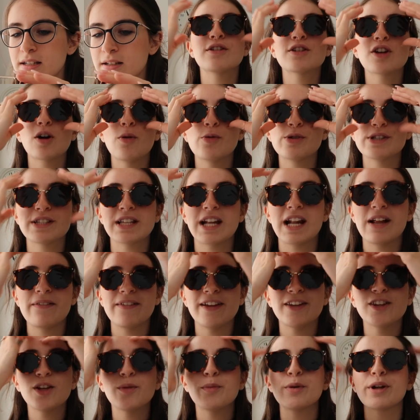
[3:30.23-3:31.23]
No sé cómo estará
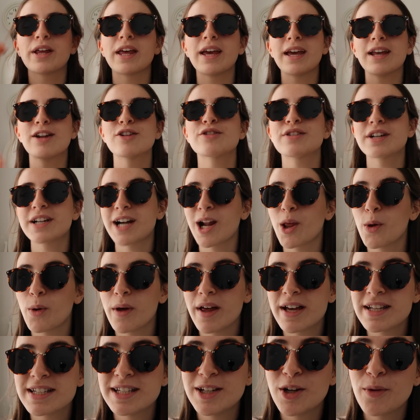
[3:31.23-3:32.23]
viendo porque no están
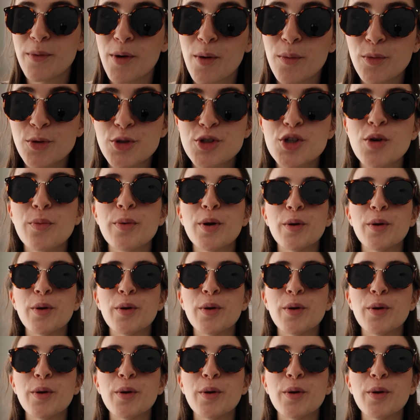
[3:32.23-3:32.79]
graduadas y no veo mucho,